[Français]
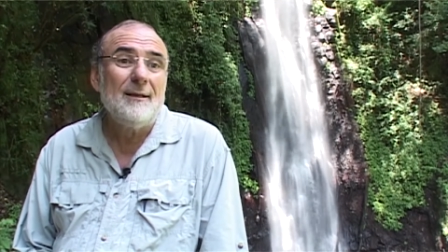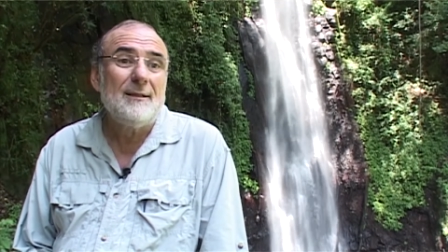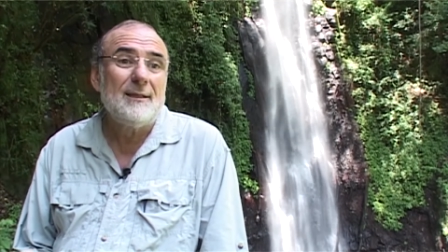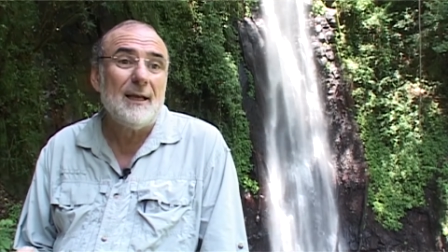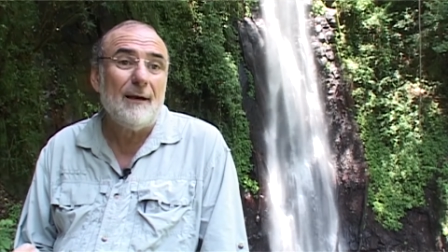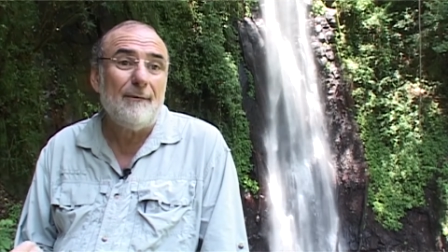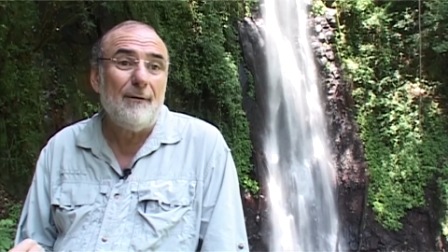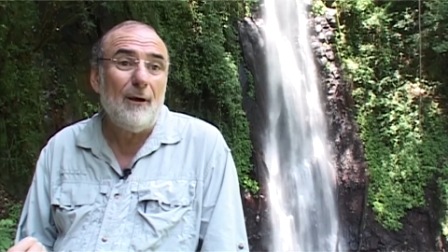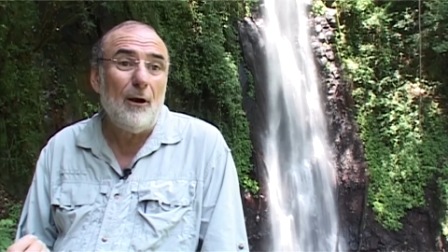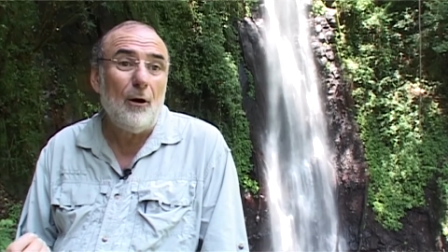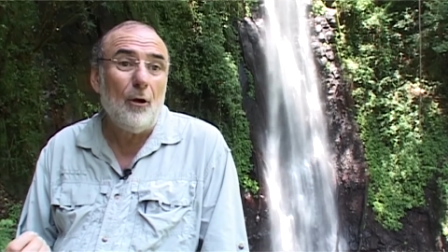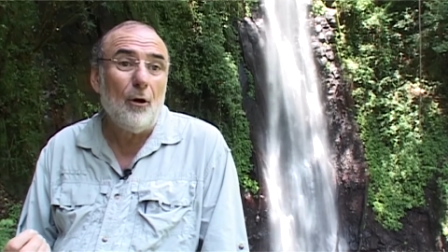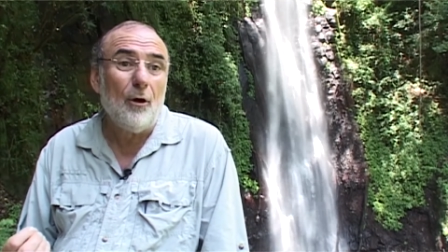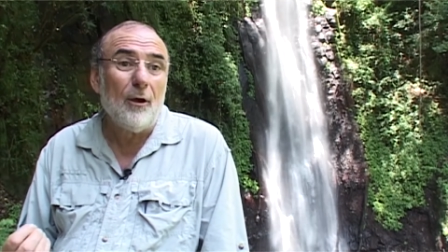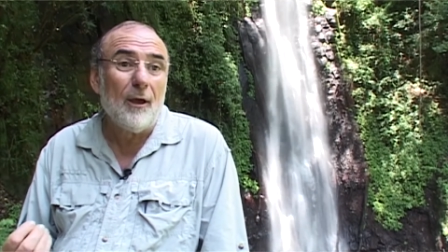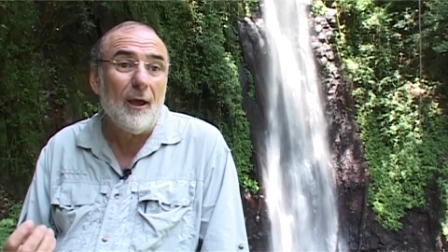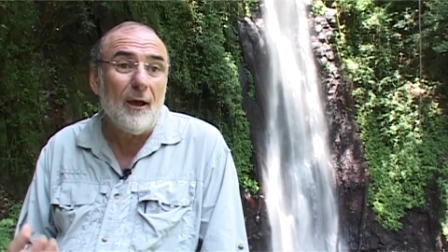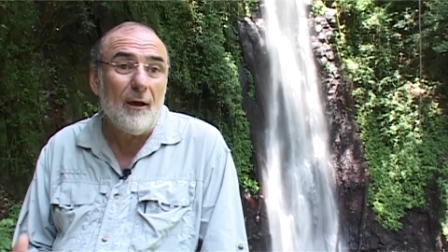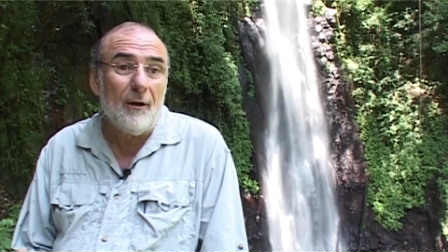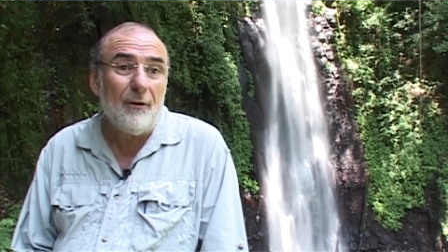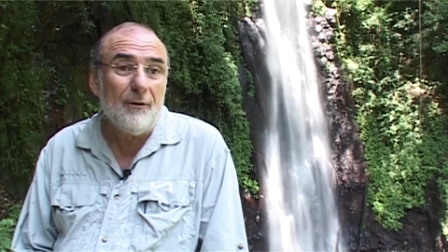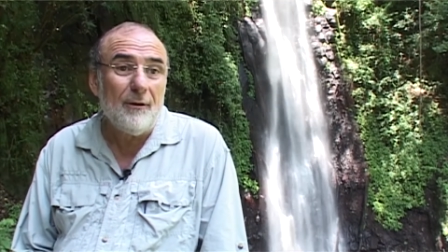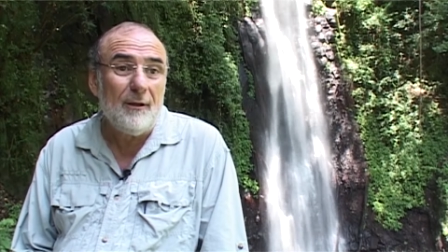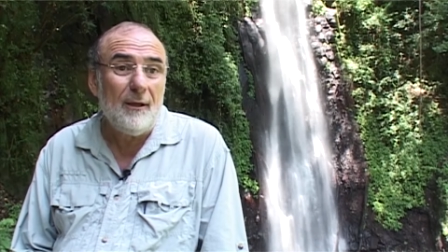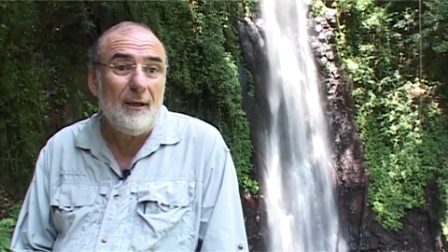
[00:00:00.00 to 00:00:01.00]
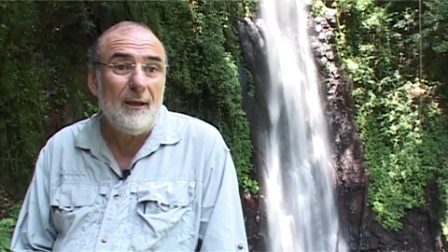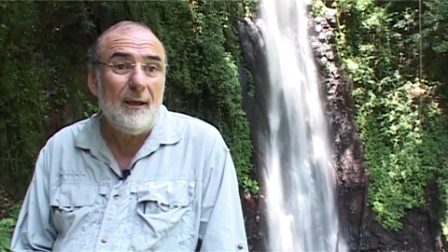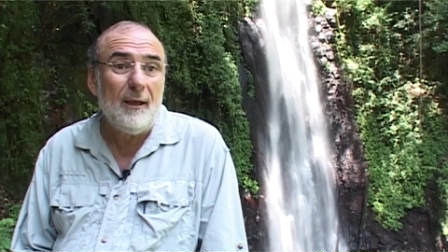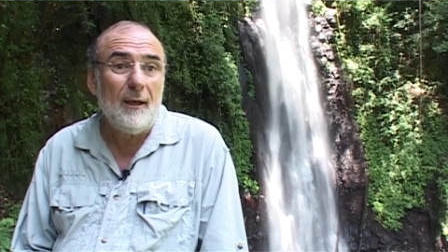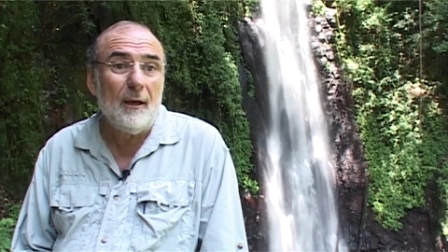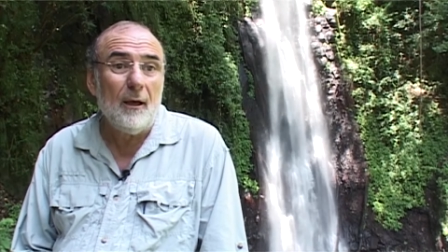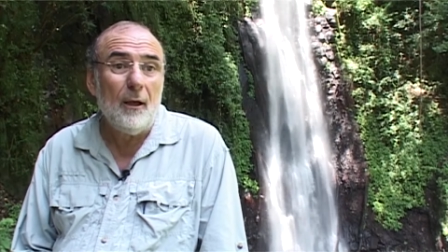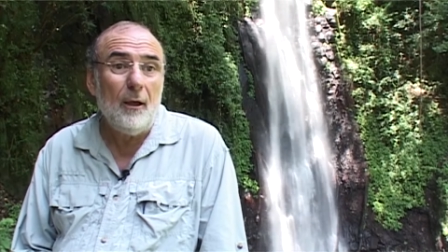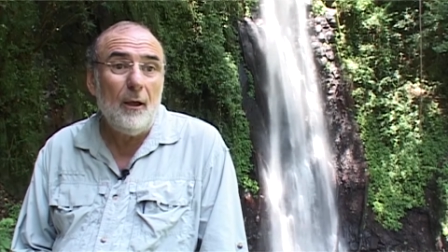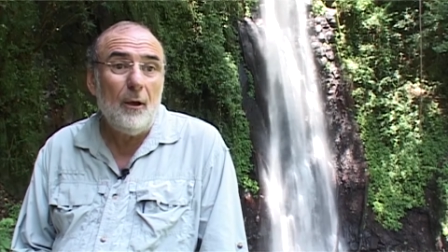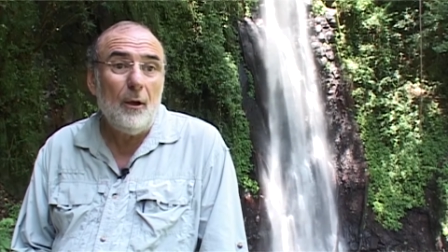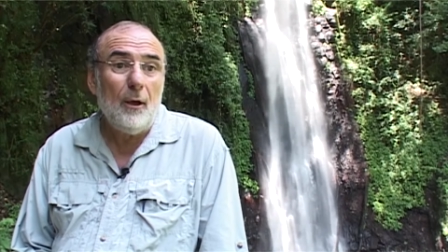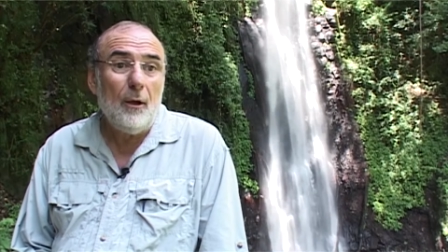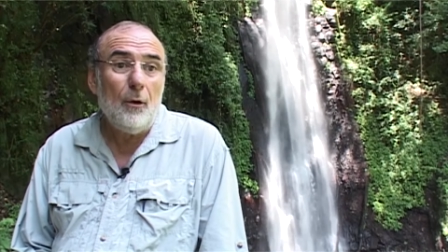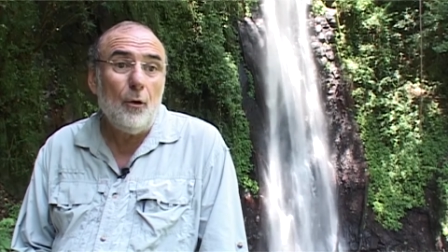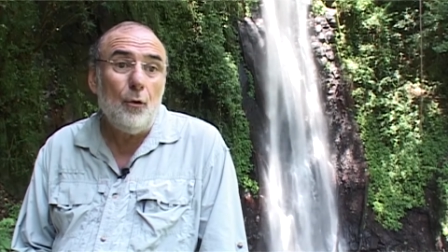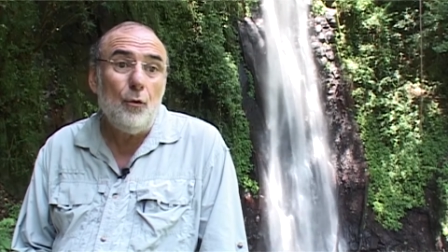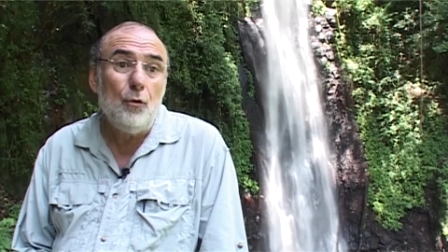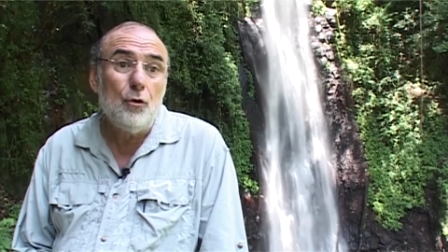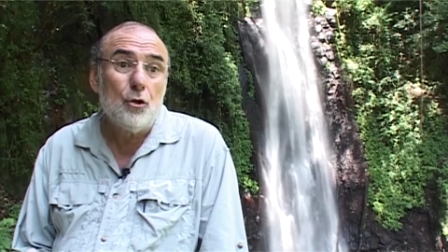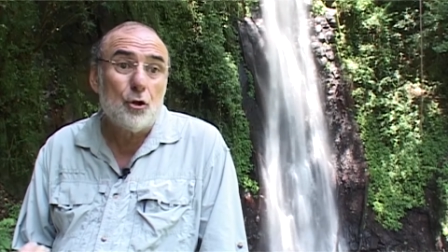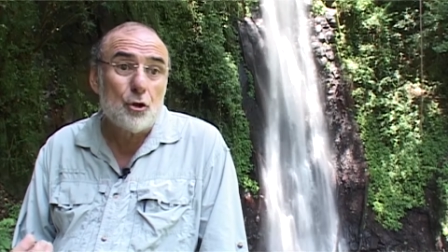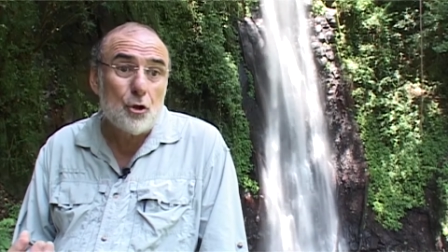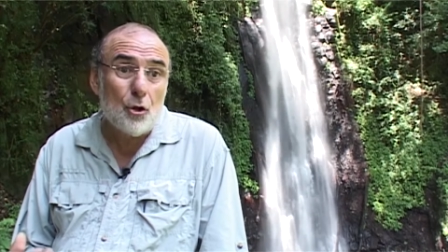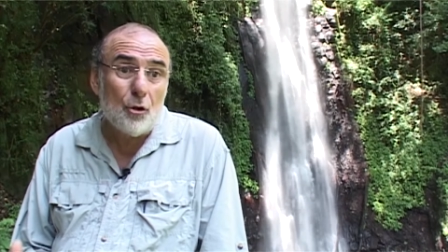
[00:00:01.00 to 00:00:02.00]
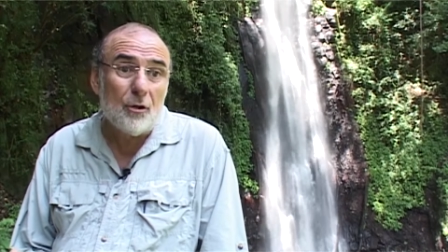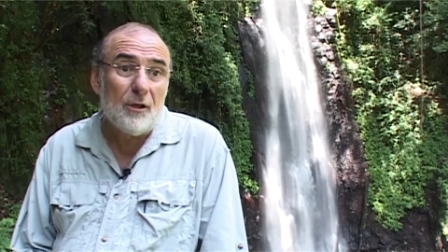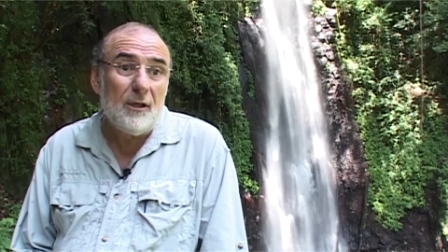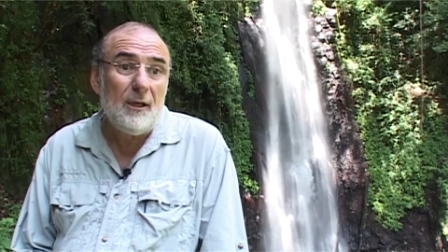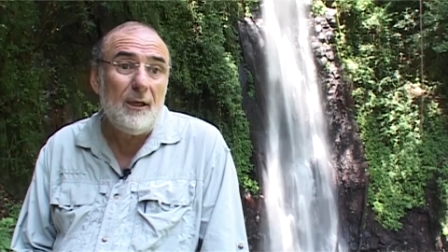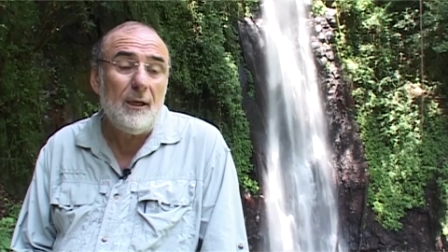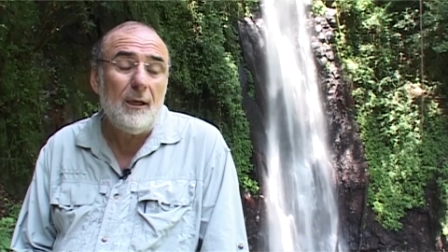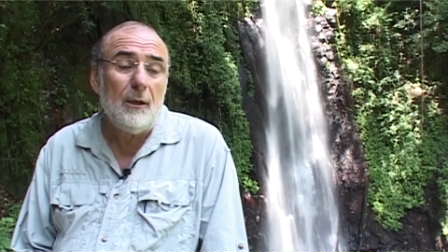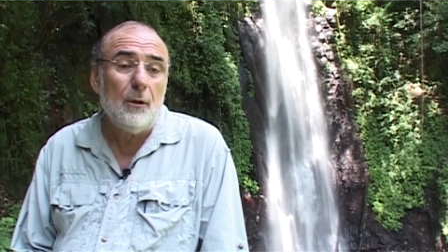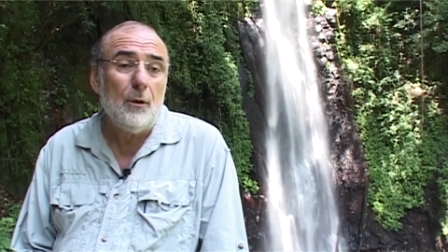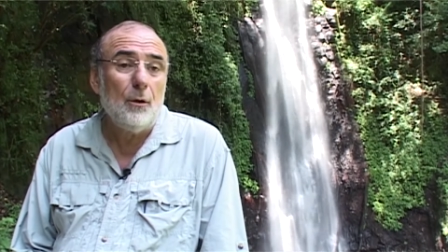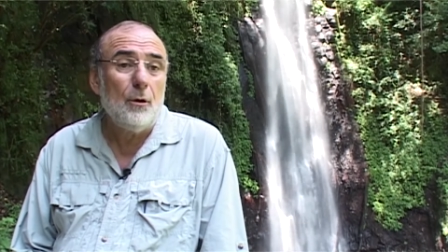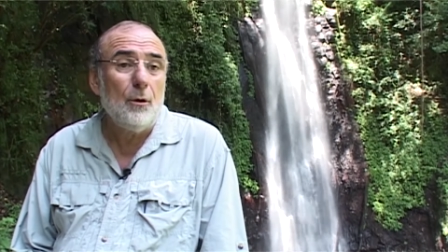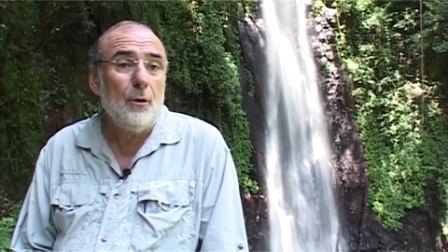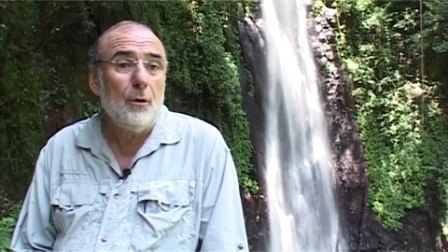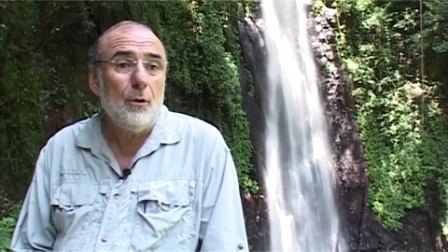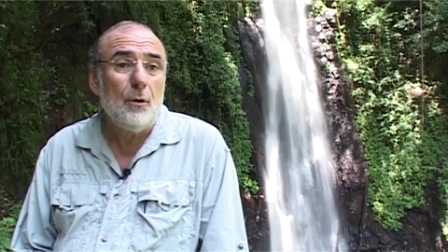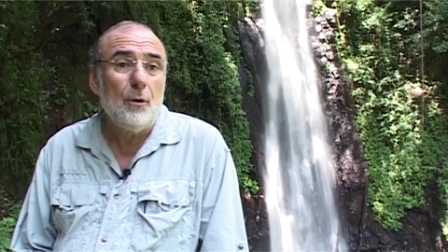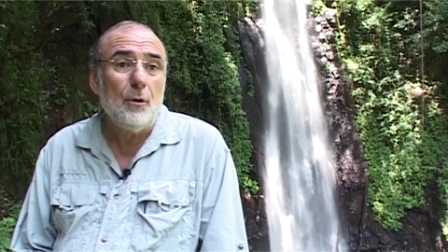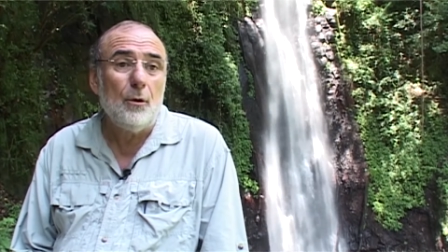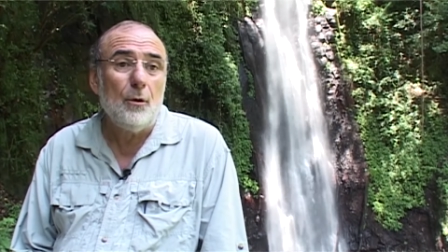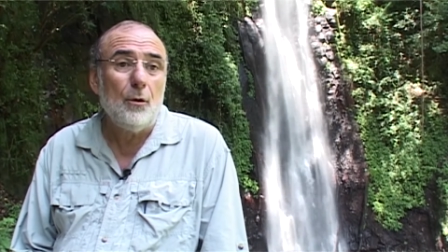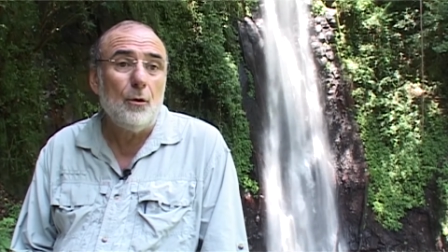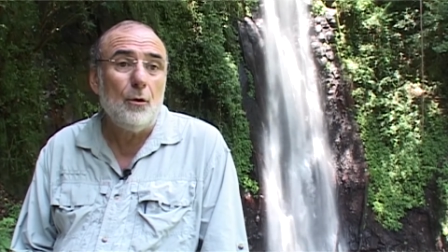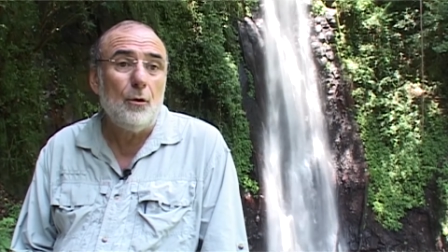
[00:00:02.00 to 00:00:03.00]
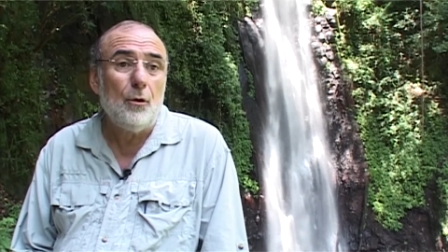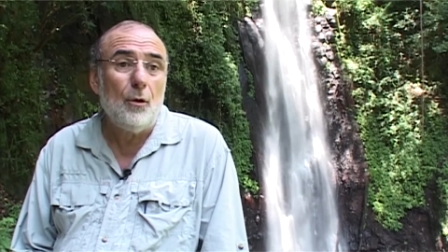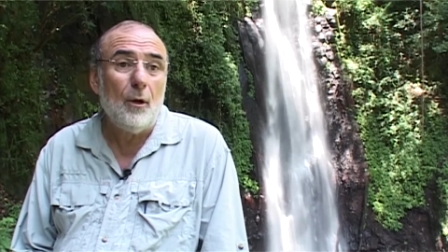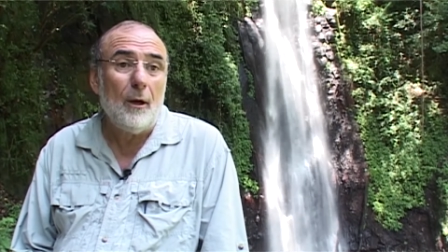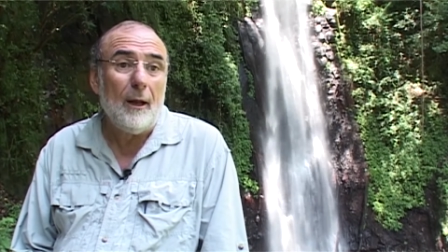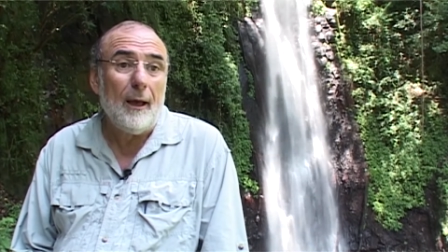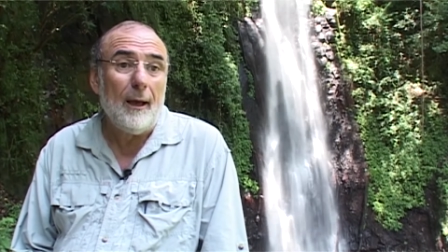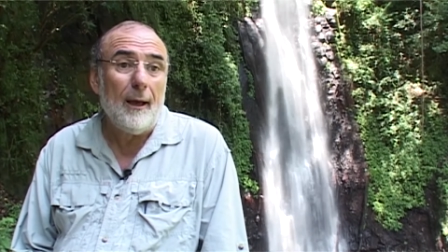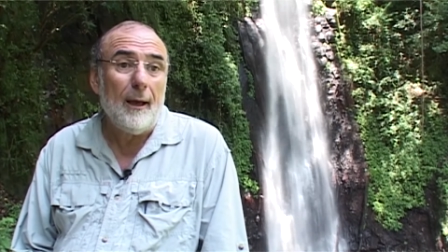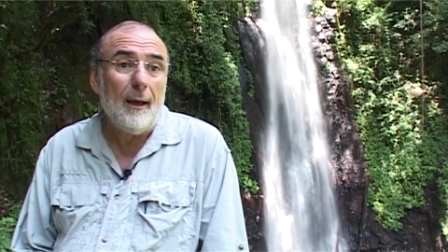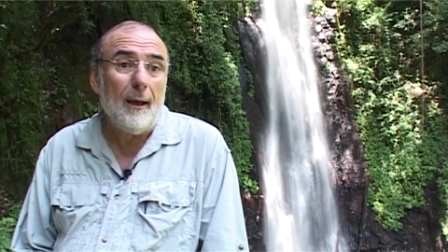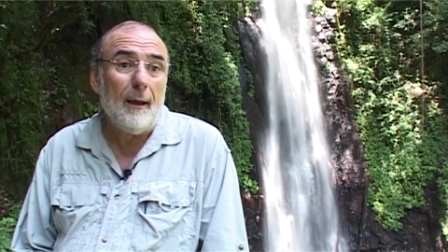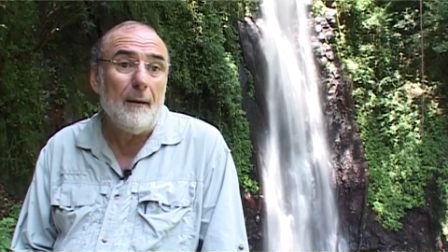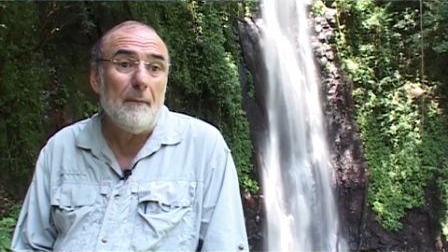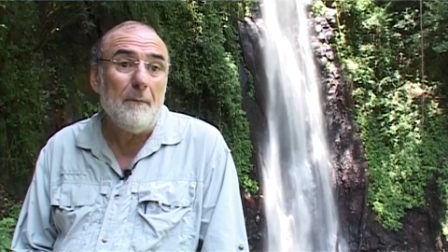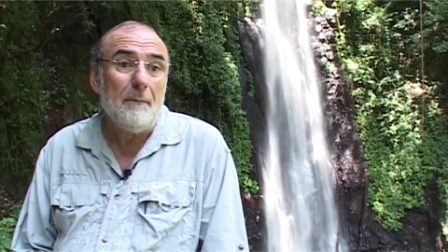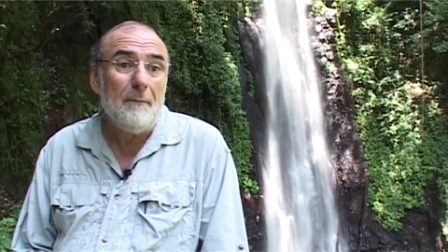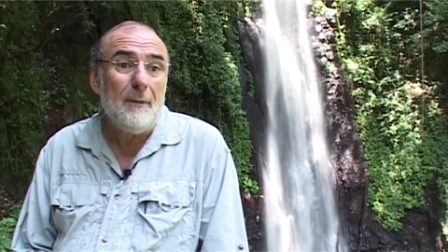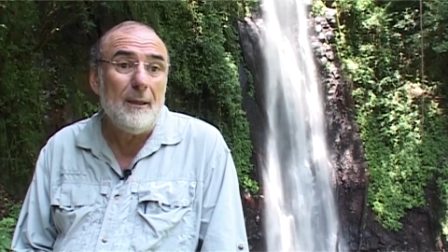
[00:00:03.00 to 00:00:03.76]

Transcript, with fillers: ça va leur garantir une sortie euh, de, la,